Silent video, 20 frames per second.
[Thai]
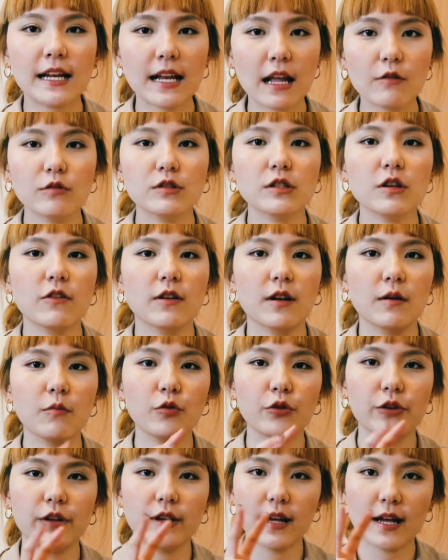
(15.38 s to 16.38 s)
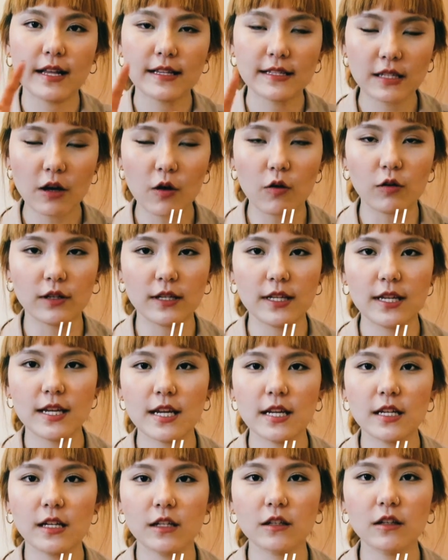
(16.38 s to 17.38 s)
เราเจาะทั้งหมดด้วยกันสองที่
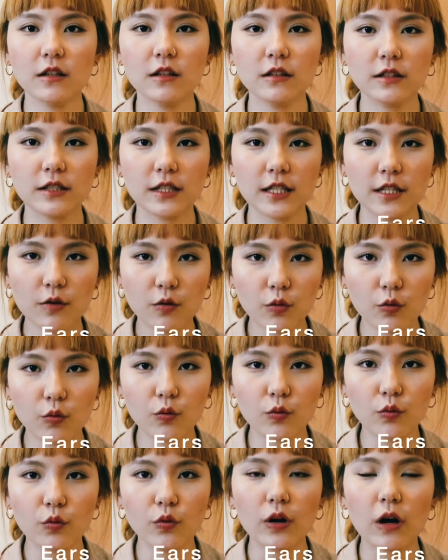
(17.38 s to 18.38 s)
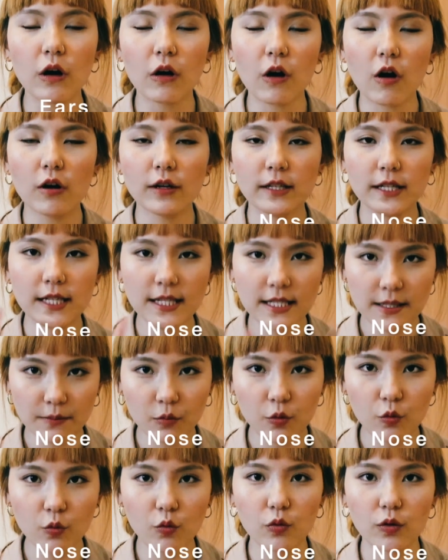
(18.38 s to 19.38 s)
นั่นก็คือที่หูแล้วก็ที่จ
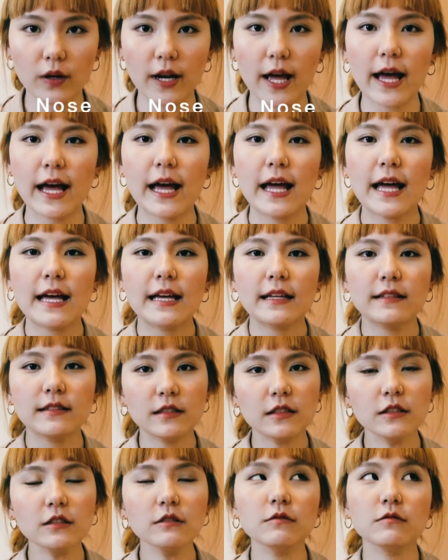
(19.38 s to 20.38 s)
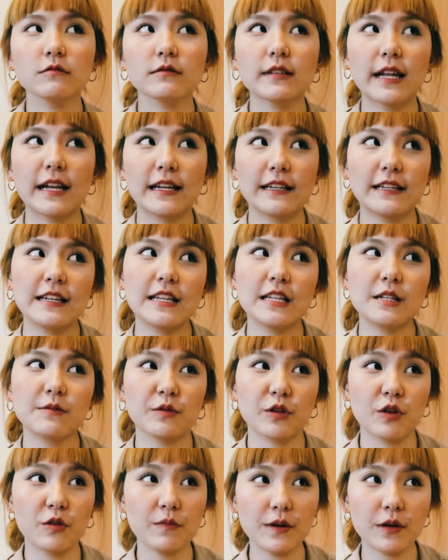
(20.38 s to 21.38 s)
มูกนะซึ่งแต่ละที่เนี่ย
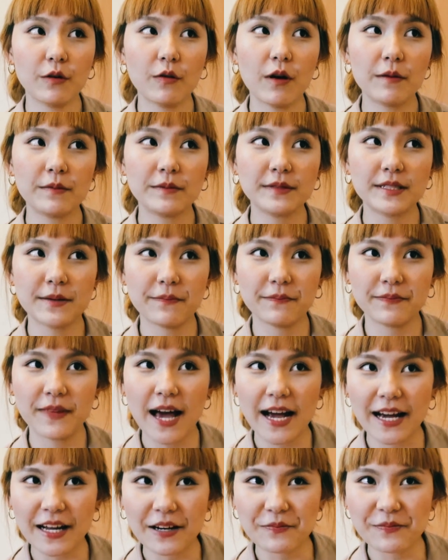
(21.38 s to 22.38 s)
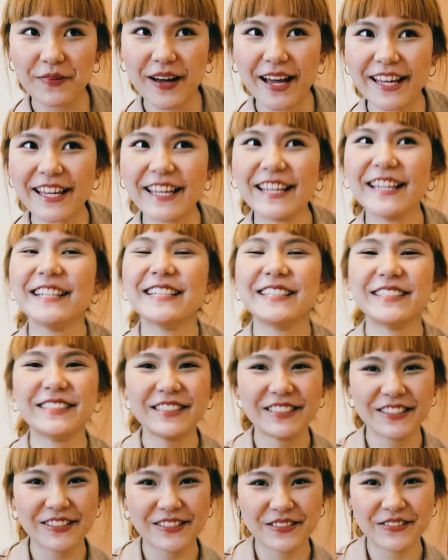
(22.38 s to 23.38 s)
มันก็มีความเจ็บต่างกันไปแล้ว
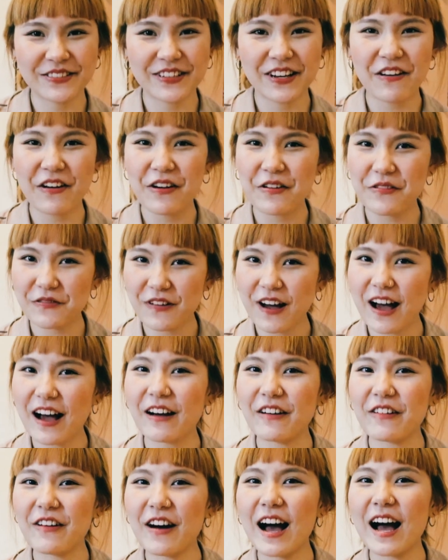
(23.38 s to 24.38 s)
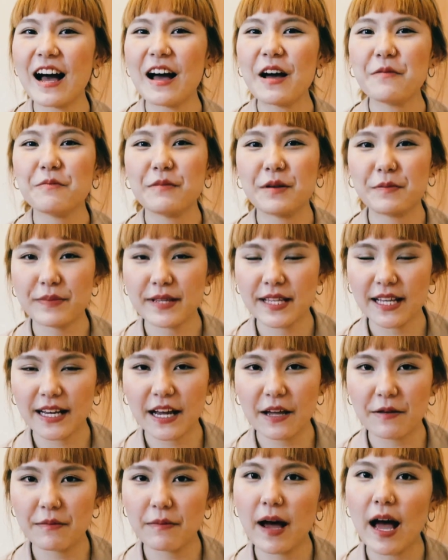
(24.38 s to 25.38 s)
เดี๋ยวเราจะมาเล่าให้ฟังว่ามันเป็นยัง
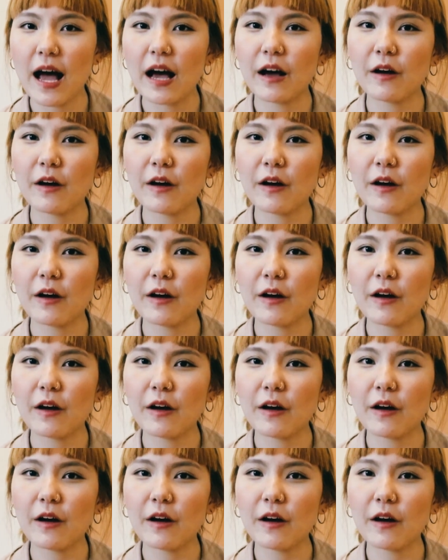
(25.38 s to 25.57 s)
ไงบ้าง